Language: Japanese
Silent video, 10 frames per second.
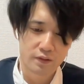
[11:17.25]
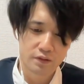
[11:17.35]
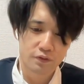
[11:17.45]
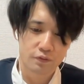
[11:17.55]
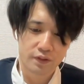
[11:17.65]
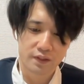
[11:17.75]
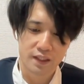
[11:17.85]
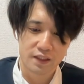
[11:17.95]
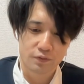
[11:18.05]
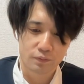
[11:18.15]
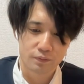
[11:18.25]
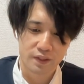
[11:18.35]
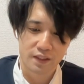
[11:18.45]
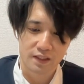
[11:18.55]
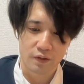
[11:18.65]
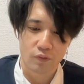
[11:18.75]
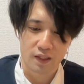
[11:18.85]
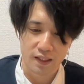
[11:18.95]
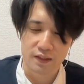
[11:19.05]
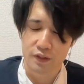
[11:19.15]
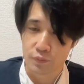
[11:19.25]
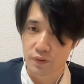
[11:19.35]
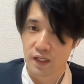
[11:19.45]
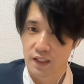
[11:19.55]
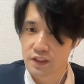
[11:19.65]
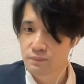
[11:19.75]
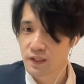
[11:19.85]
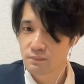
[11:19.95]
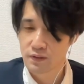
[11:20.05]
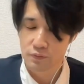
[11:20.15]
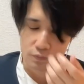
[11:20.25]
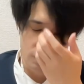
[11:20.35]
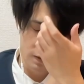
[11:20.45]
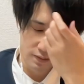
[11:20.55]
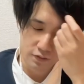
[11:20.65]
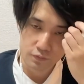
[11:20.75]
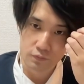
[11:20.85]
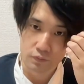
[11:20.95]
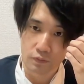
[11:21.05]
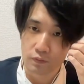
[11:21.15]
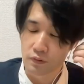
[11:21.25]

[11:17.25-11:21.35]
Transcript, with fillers: ちょっと一旦一区切りなのかなっていう、はい。柴バの動画はちょっと、